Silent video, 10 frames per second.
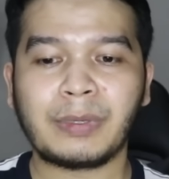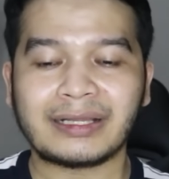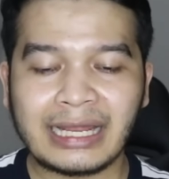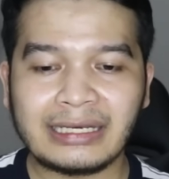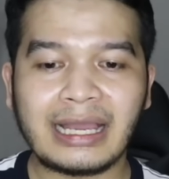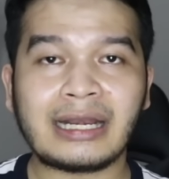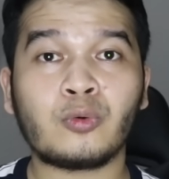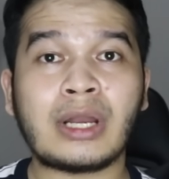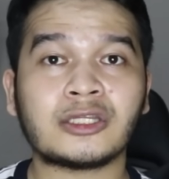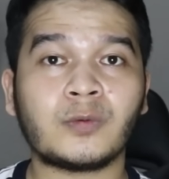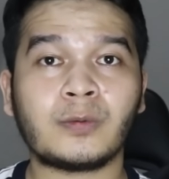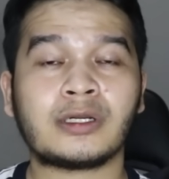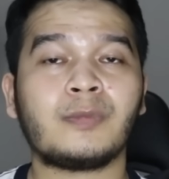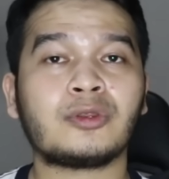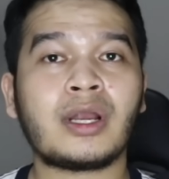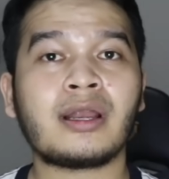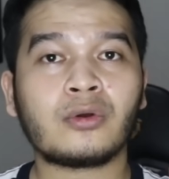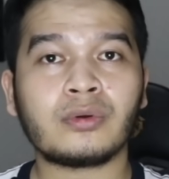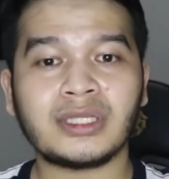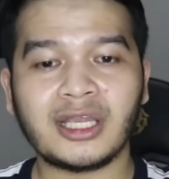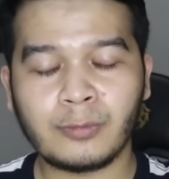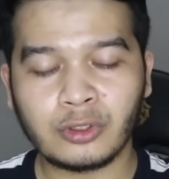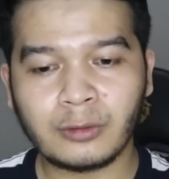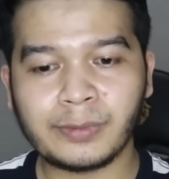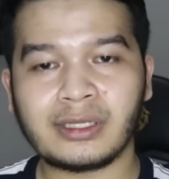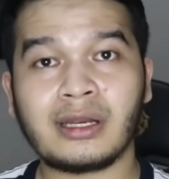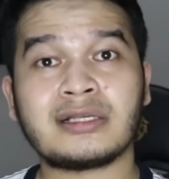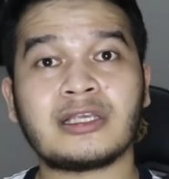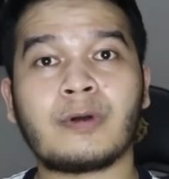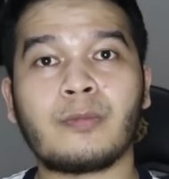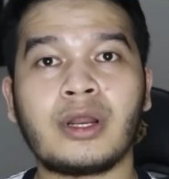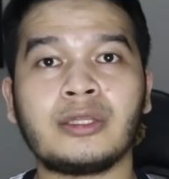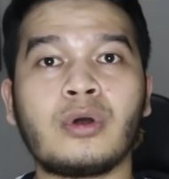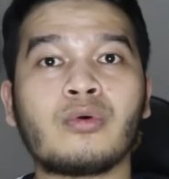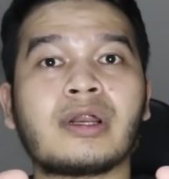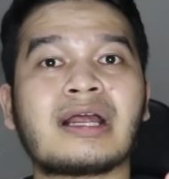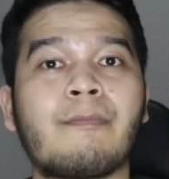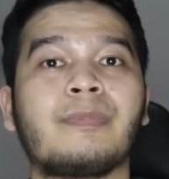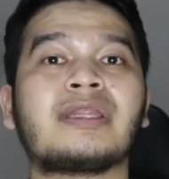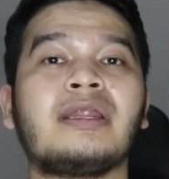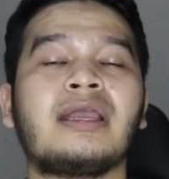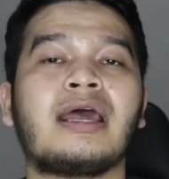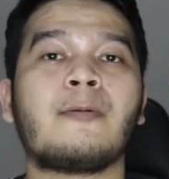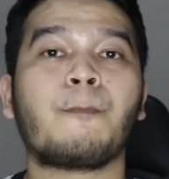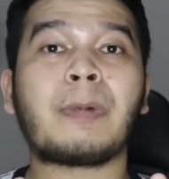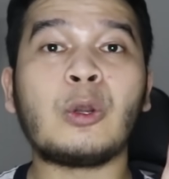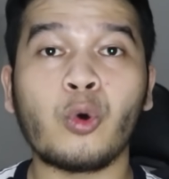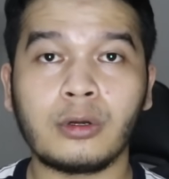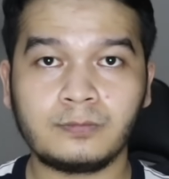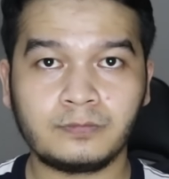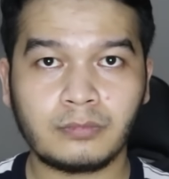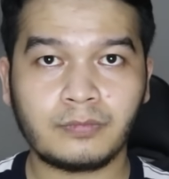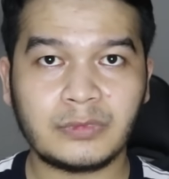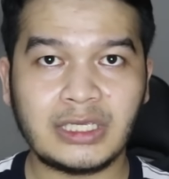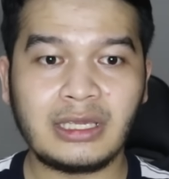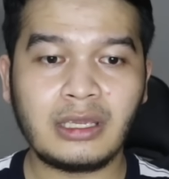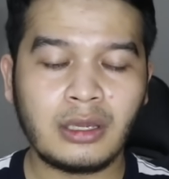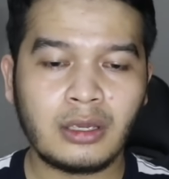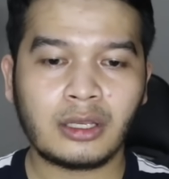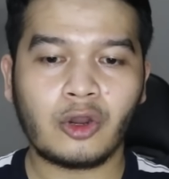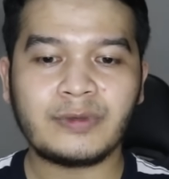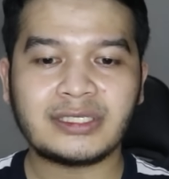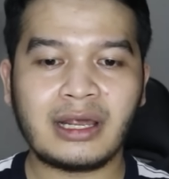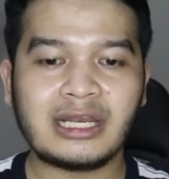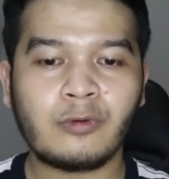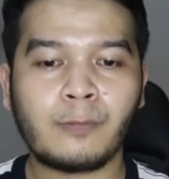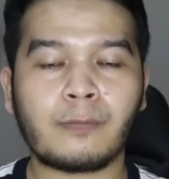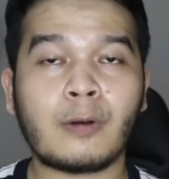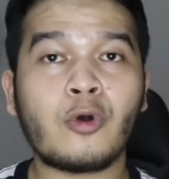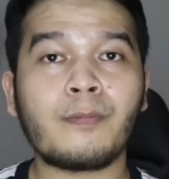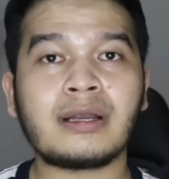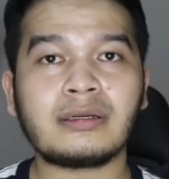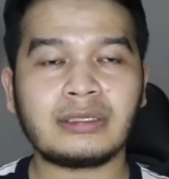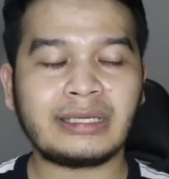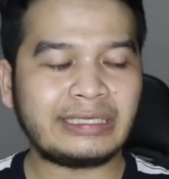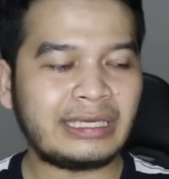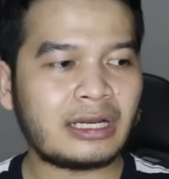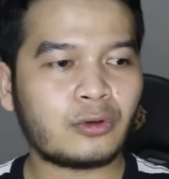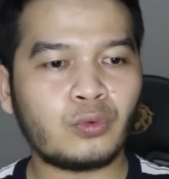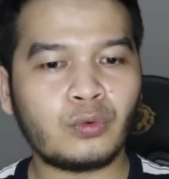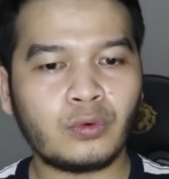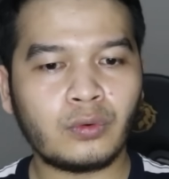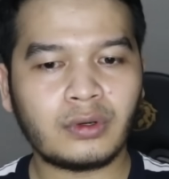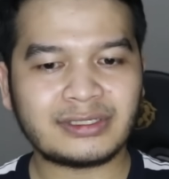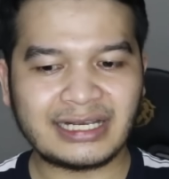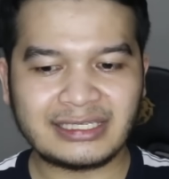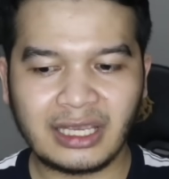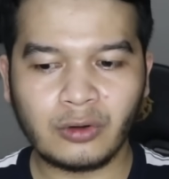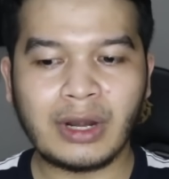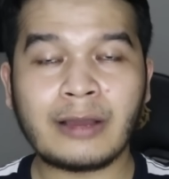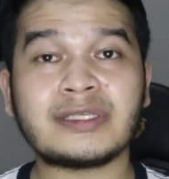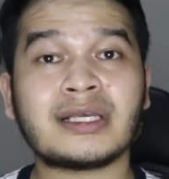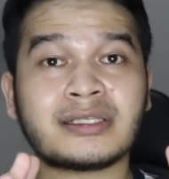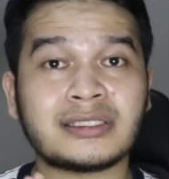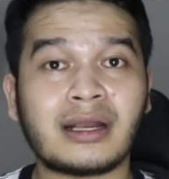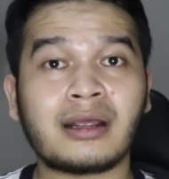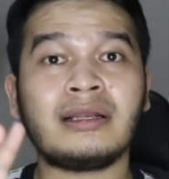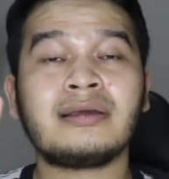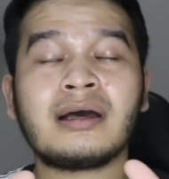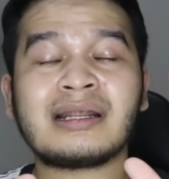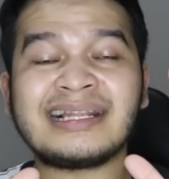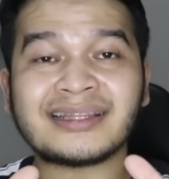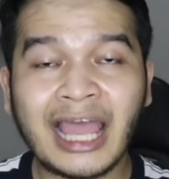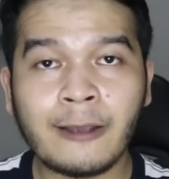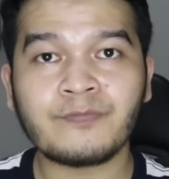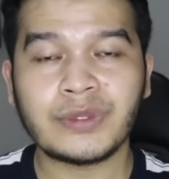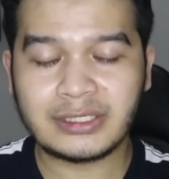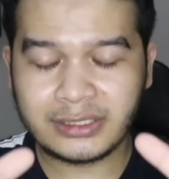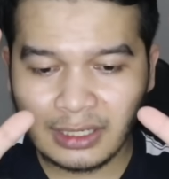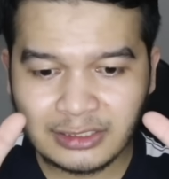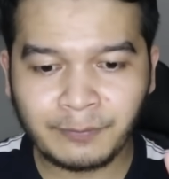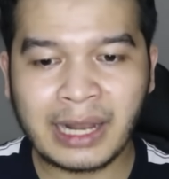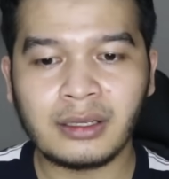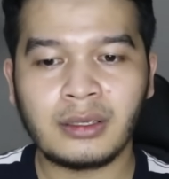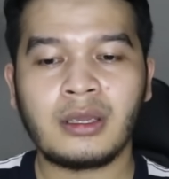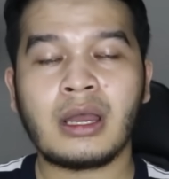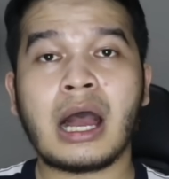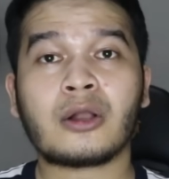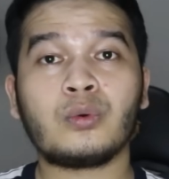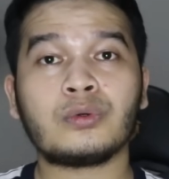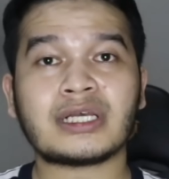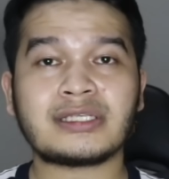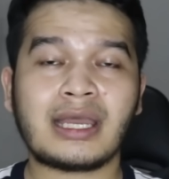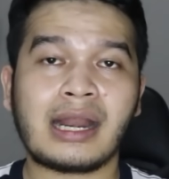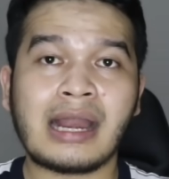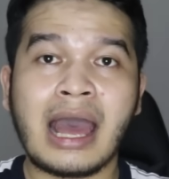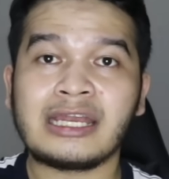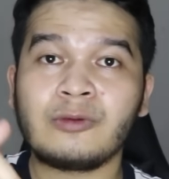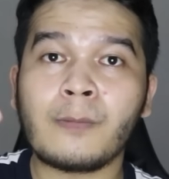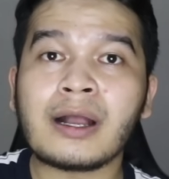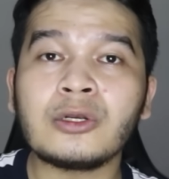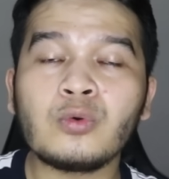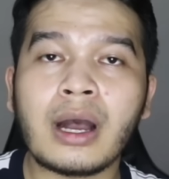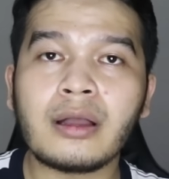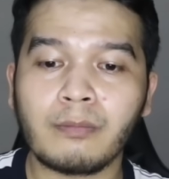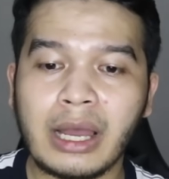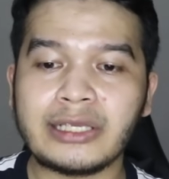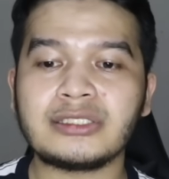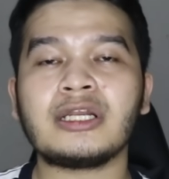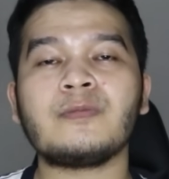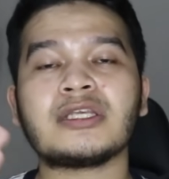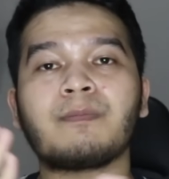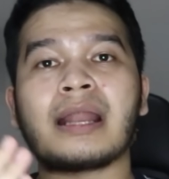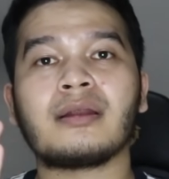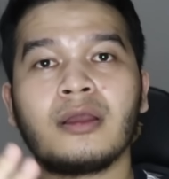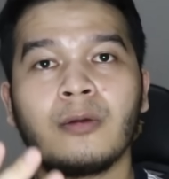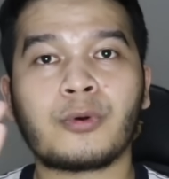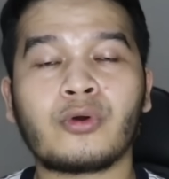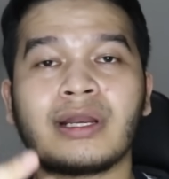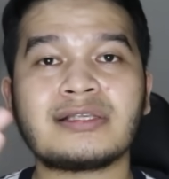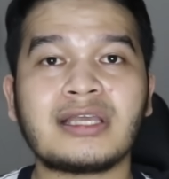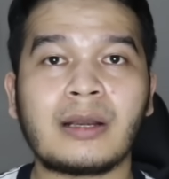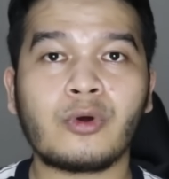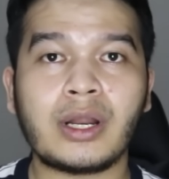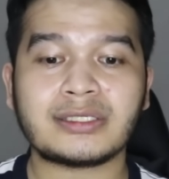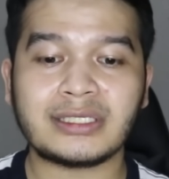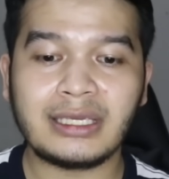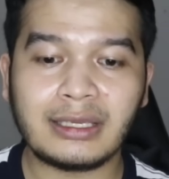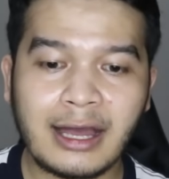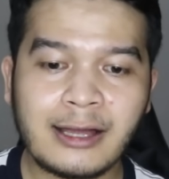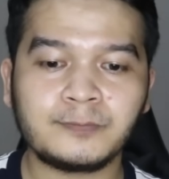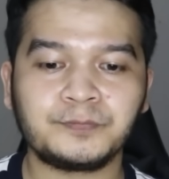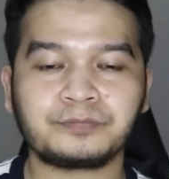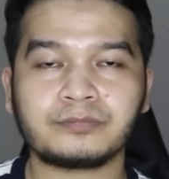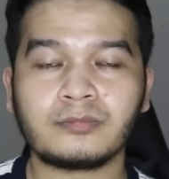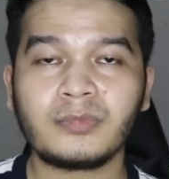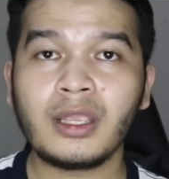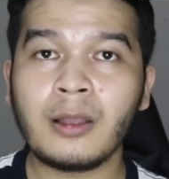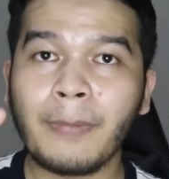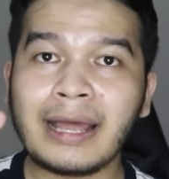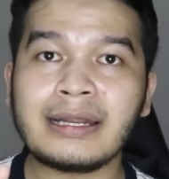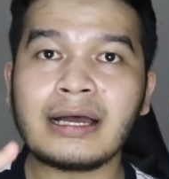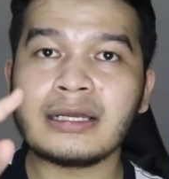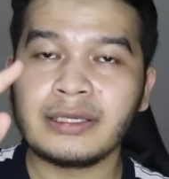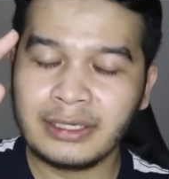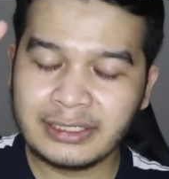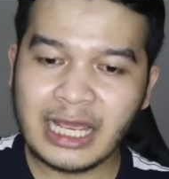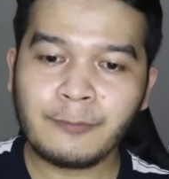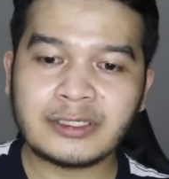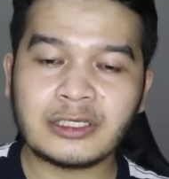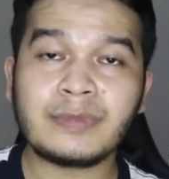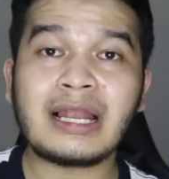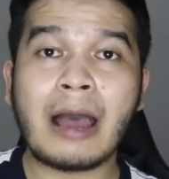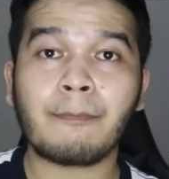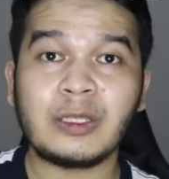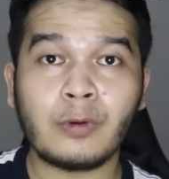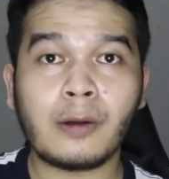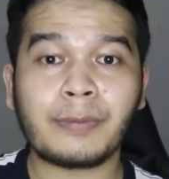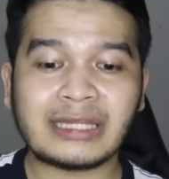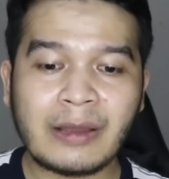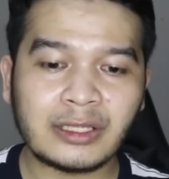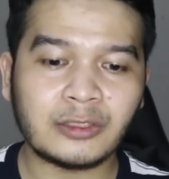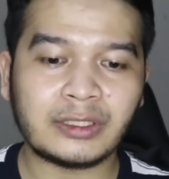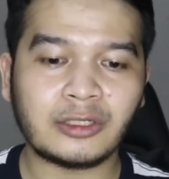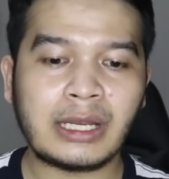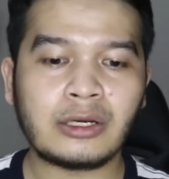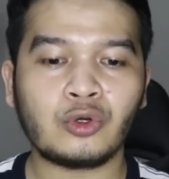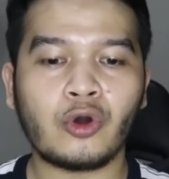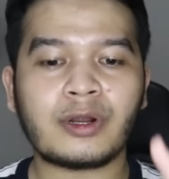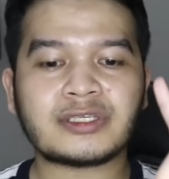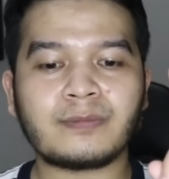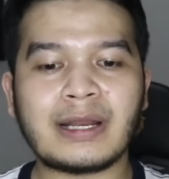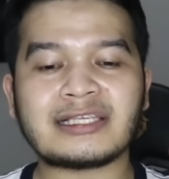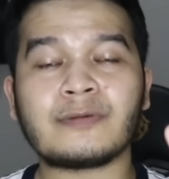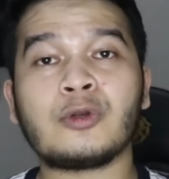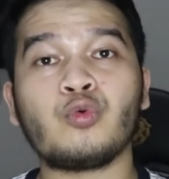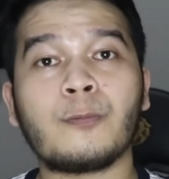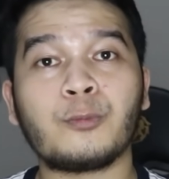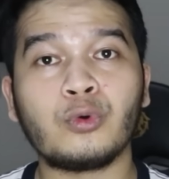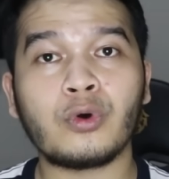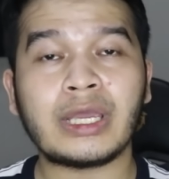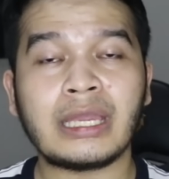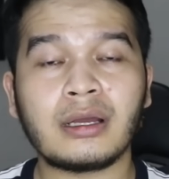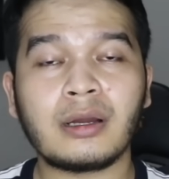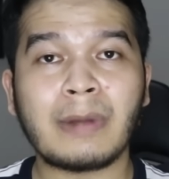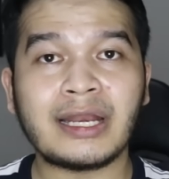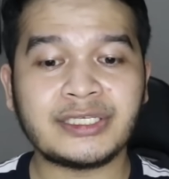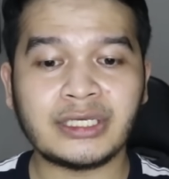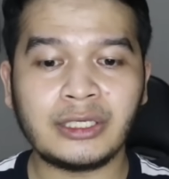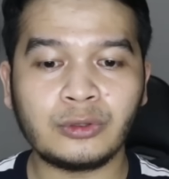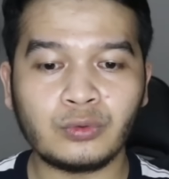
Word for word: pertandingannya ulang teman-teman. Kebetulan aku ketika menonton pertandingan sepak bola itu aku rekam pertandingannya penuh jadi kalau misalnya ada beberapa momen yang ingin aku saksikan ulang bisa secara eh, real time, secara cepat aku saksikan. Nah, di babak kedua Malaysia lebih cepat progresikan bola sehingga pada saat fase build up di babak pertama teman-teman nomor 11 sama 20 Malaysia